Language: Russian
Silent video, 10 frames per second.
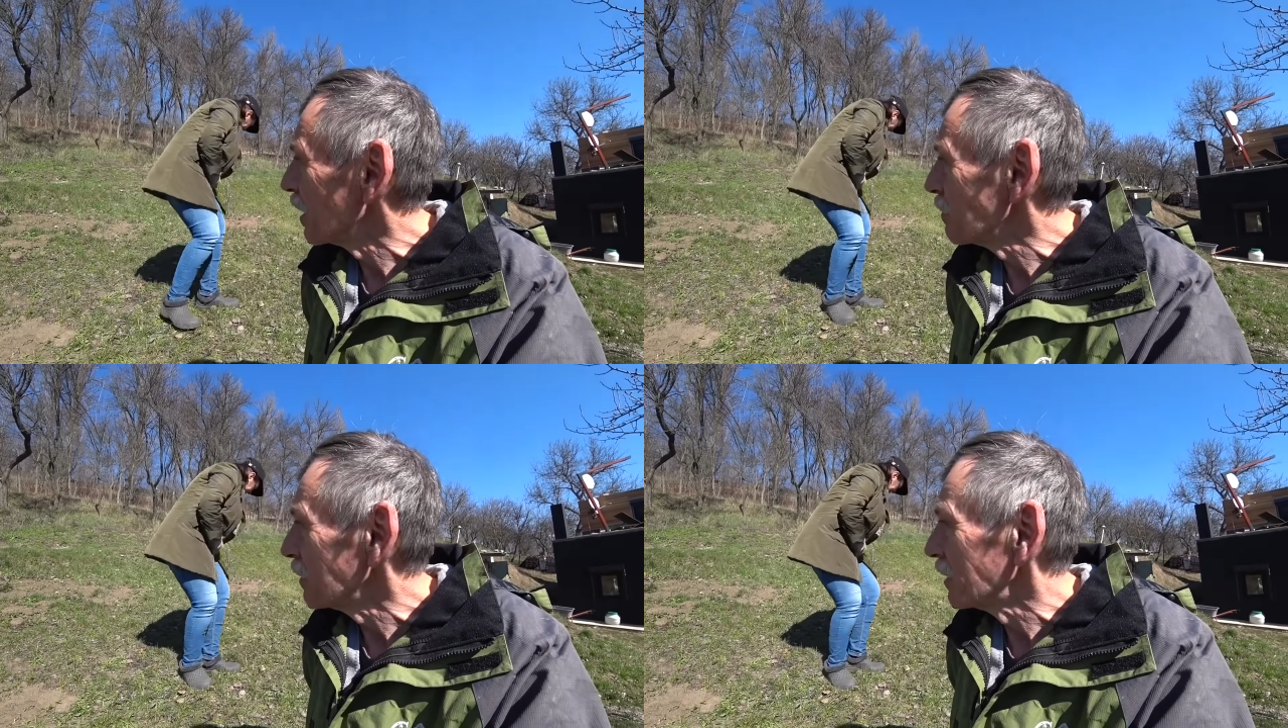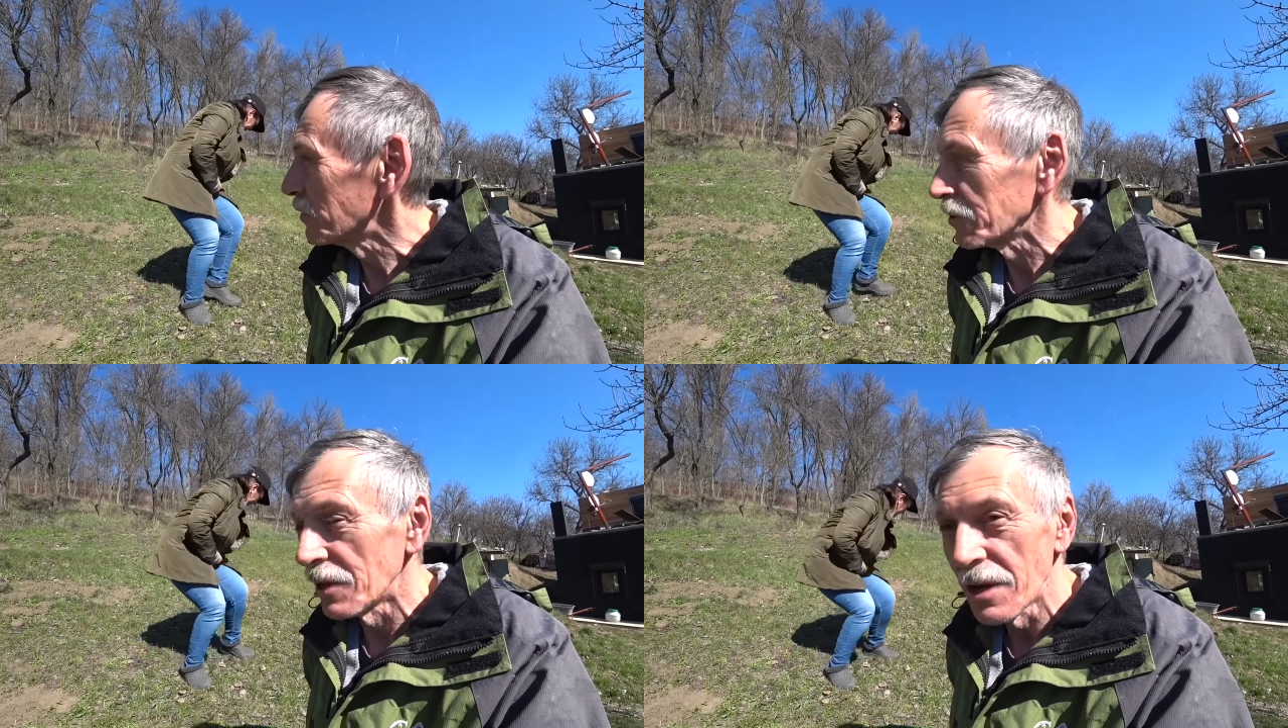а,
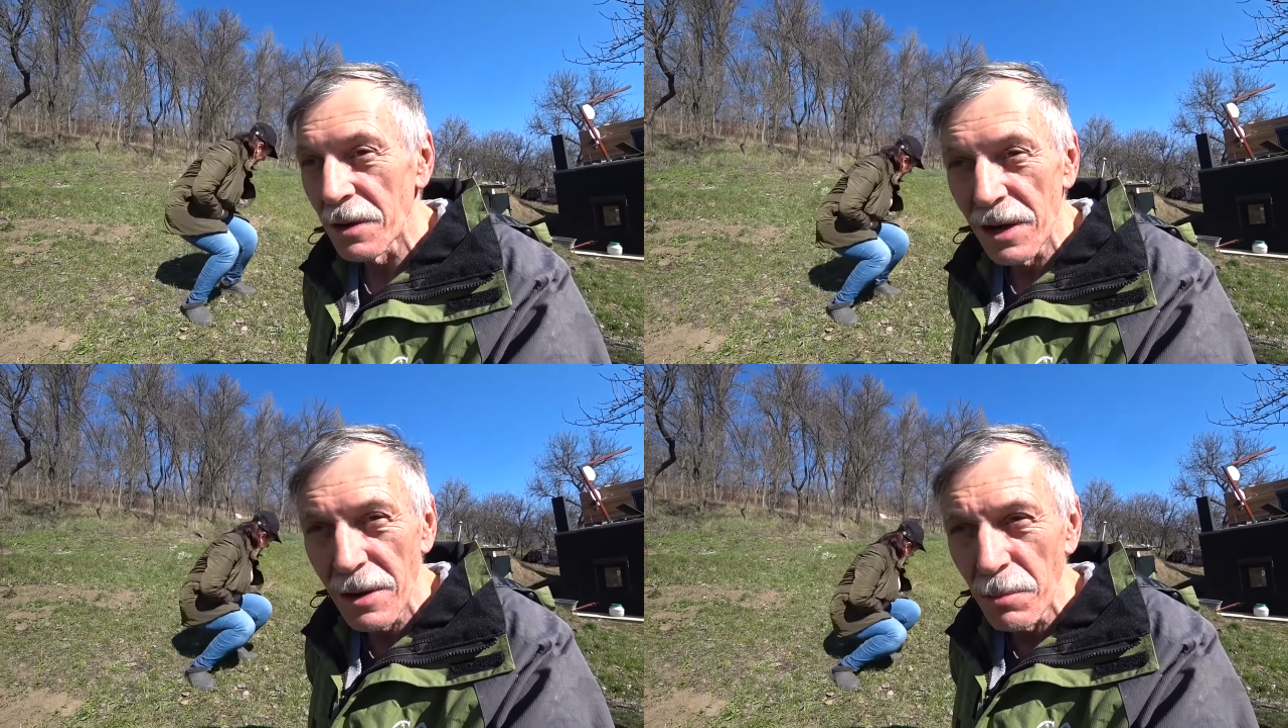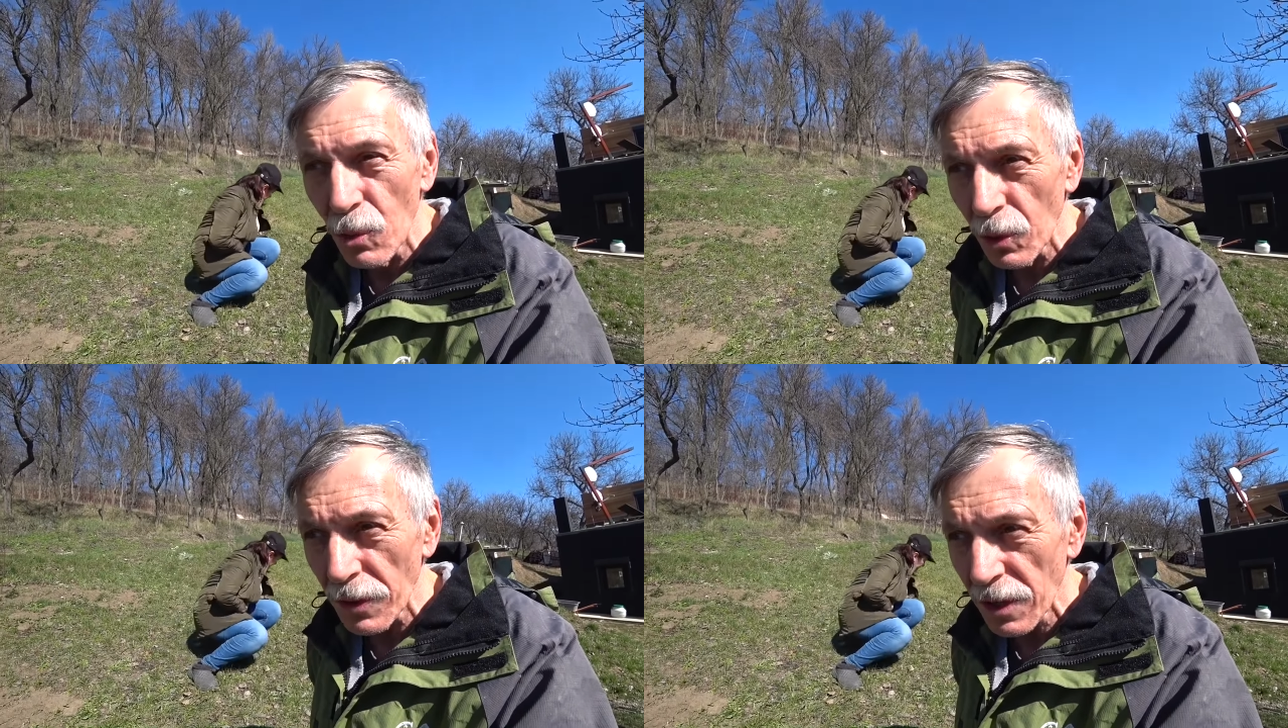этот,
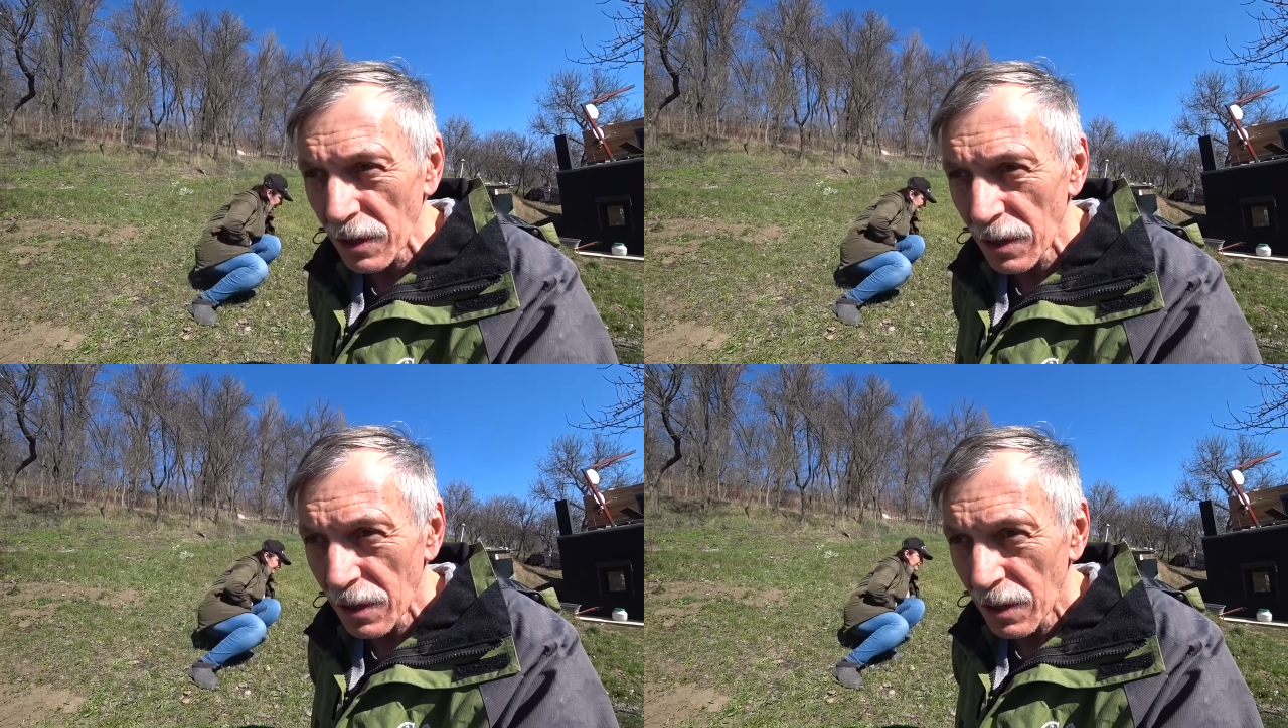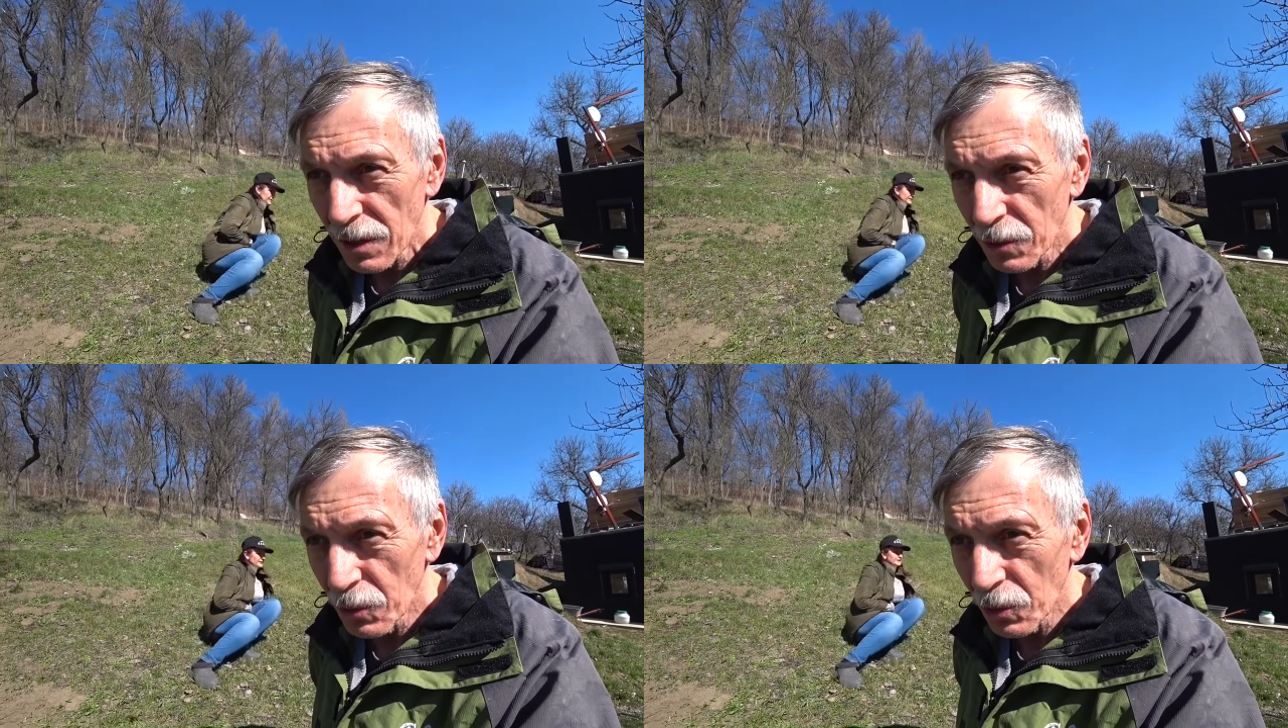лимоны.
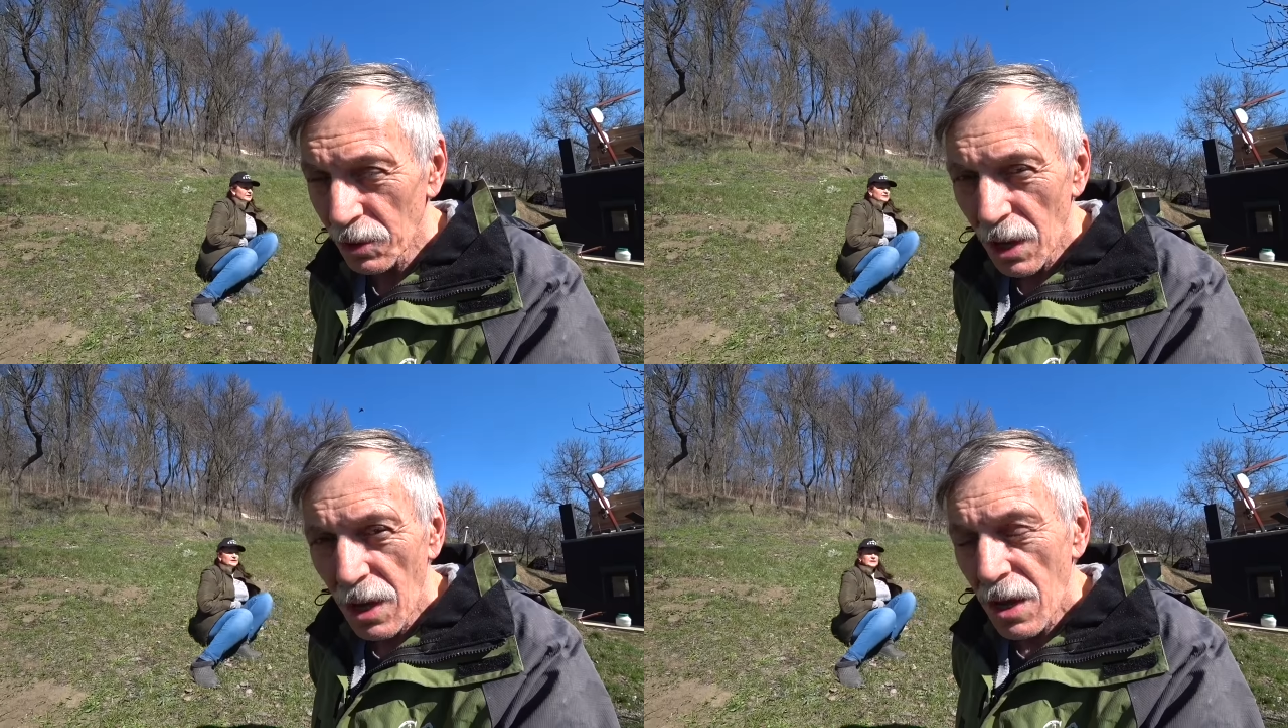Вот.